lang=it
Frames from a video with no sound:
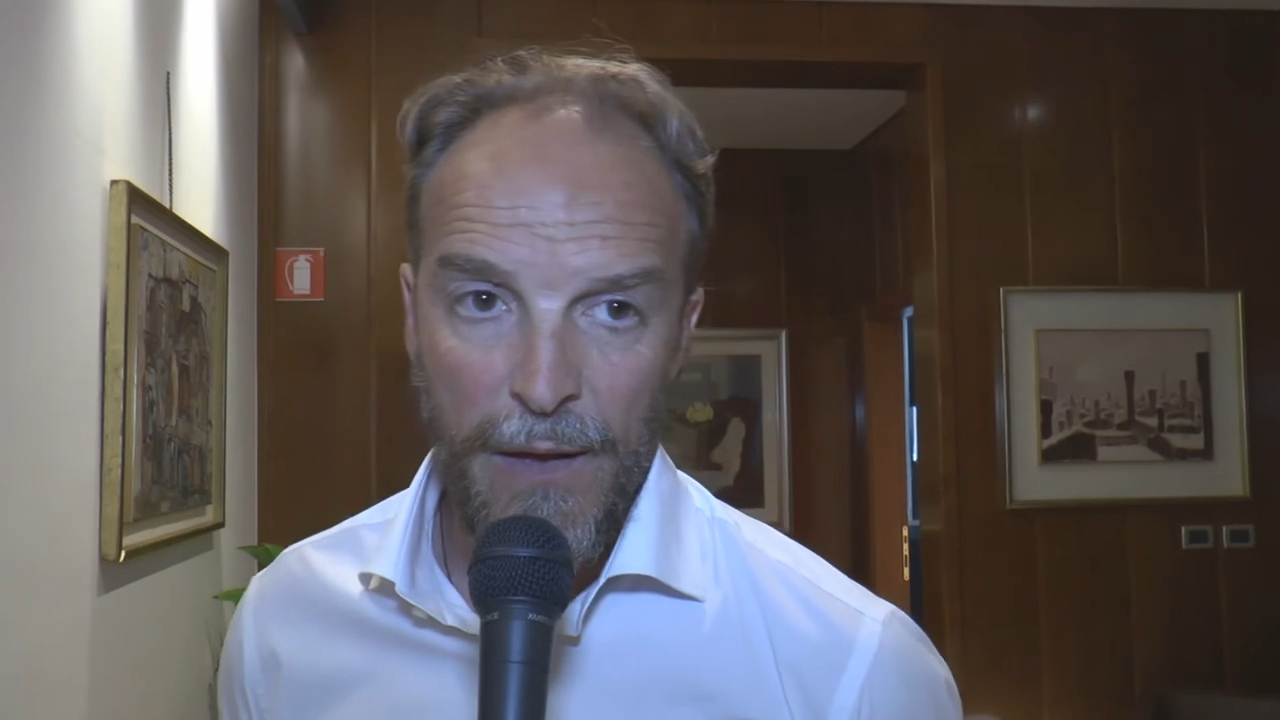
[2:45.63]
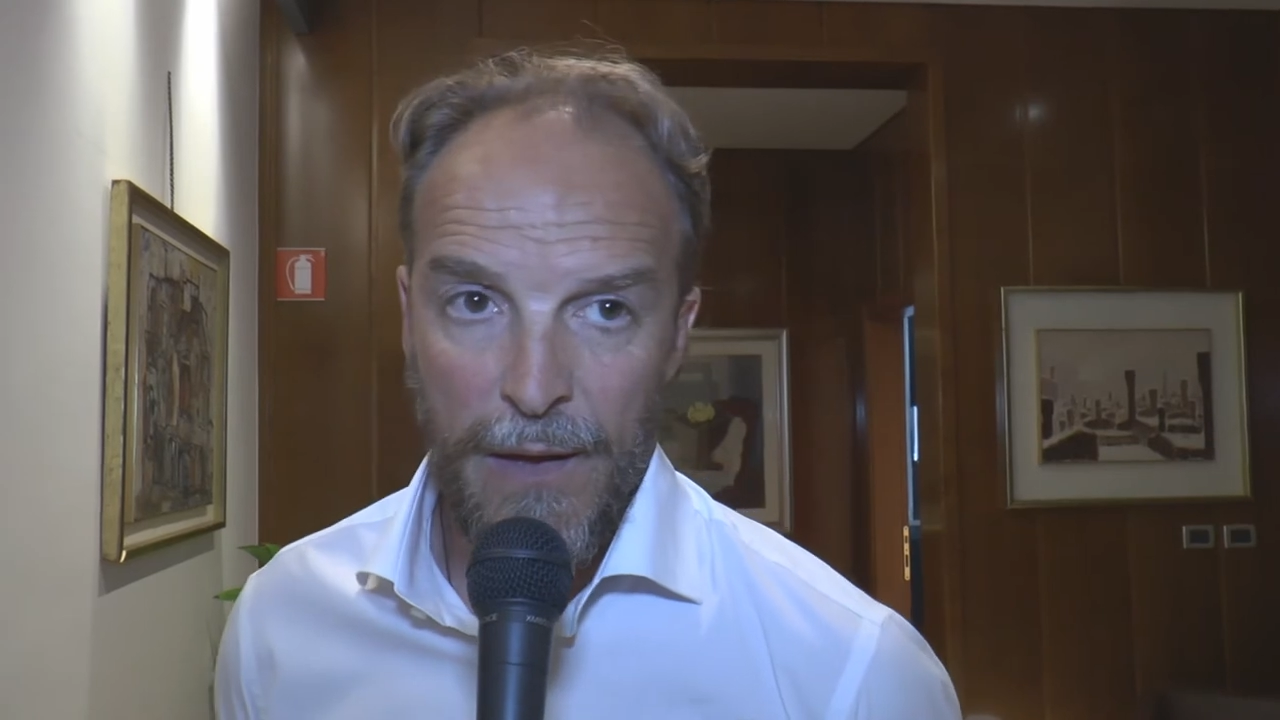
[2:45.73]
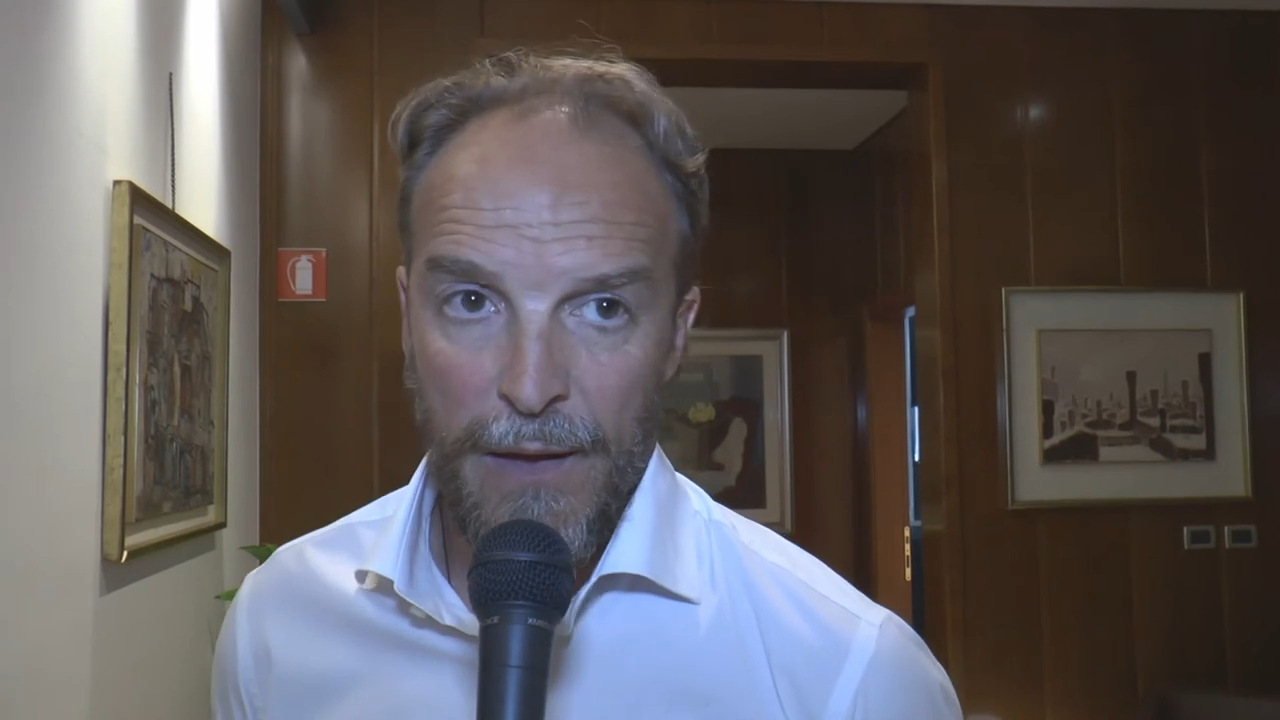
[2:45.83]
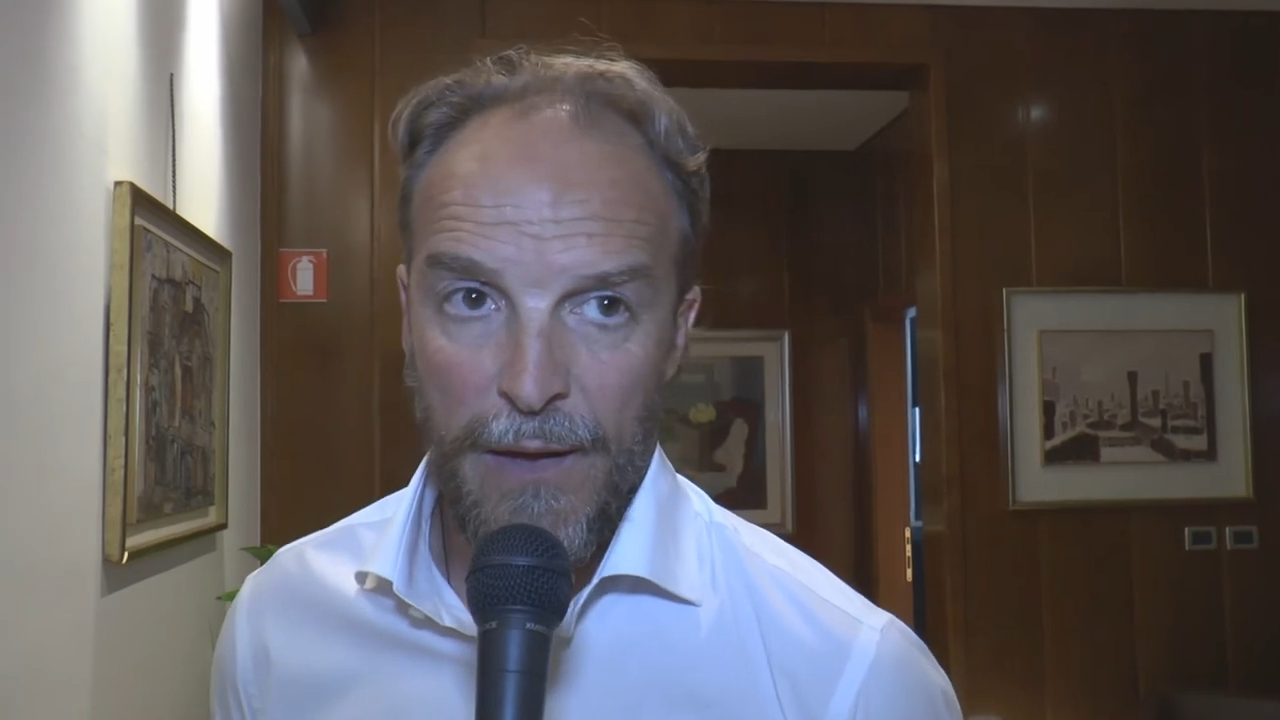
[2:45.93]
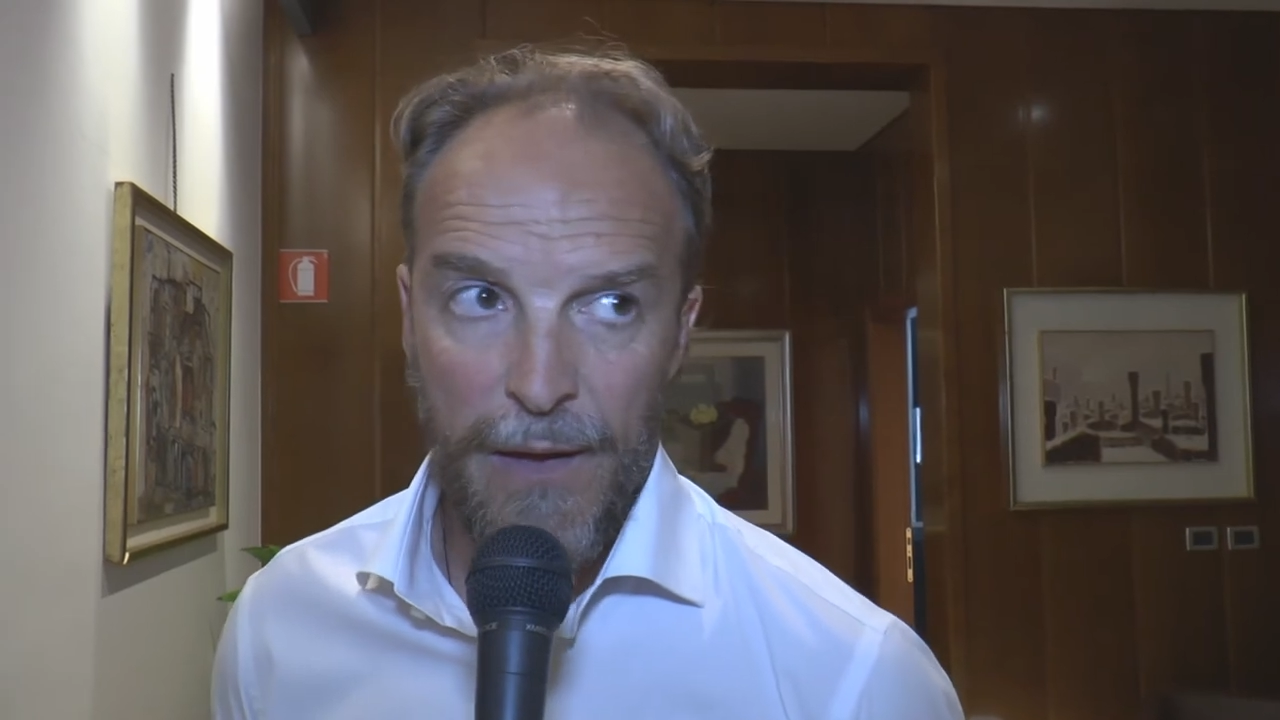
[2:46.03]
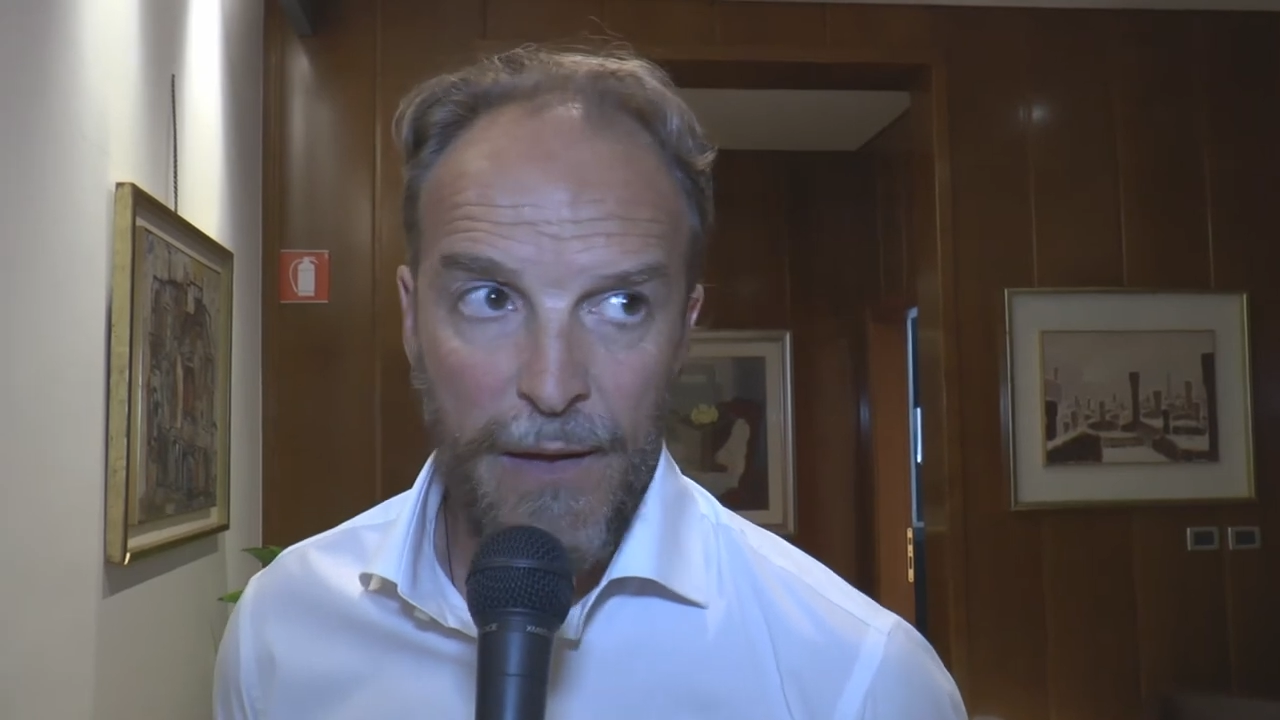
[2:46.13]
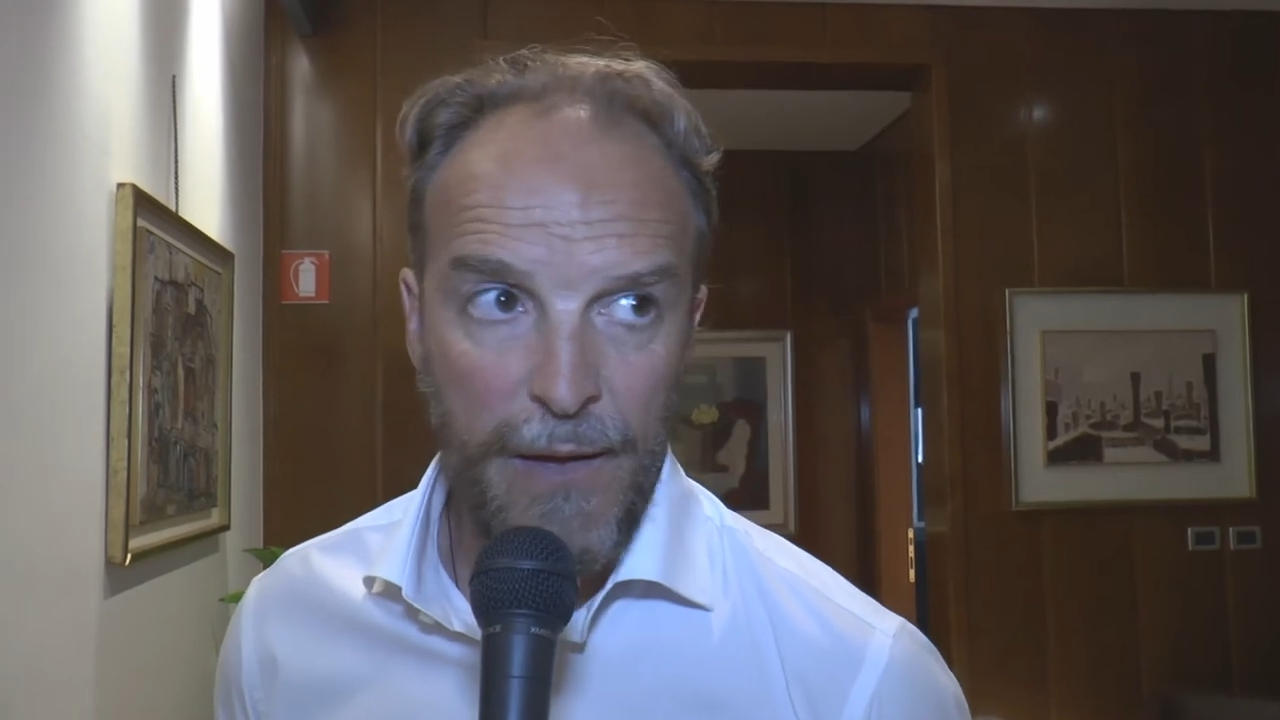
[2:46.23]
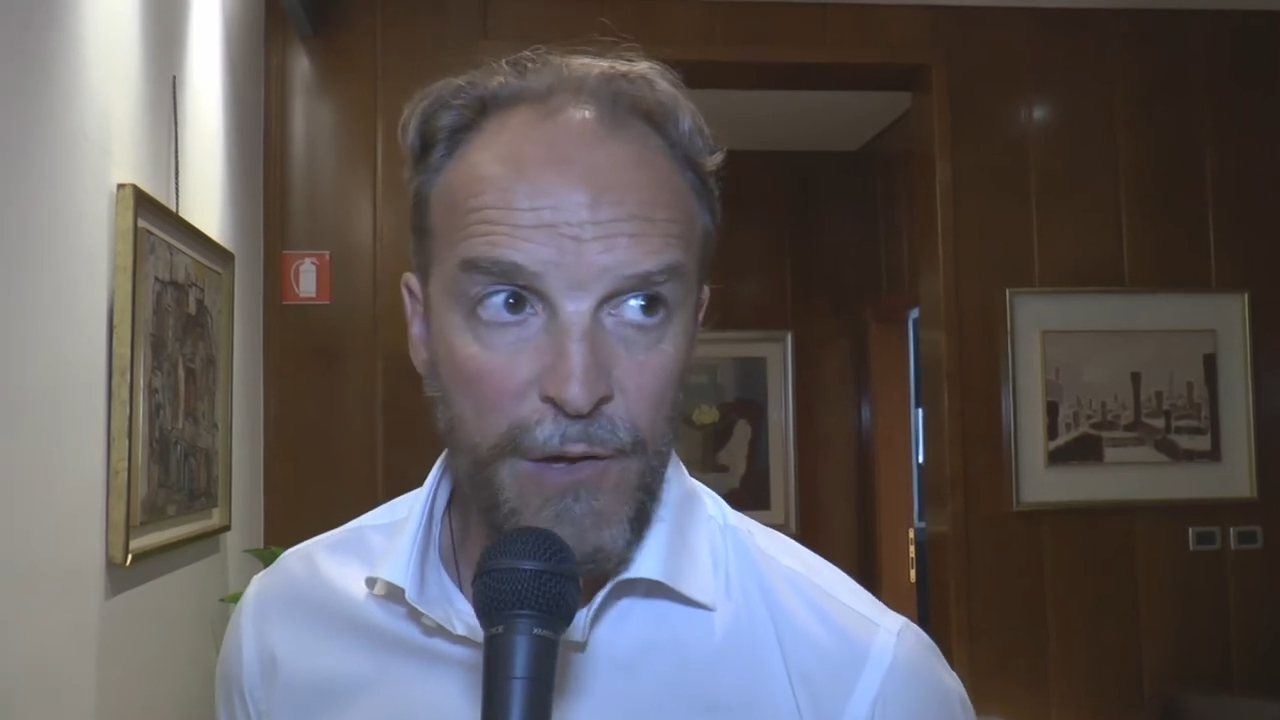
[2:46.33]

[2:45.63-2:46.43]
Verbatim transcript: eh,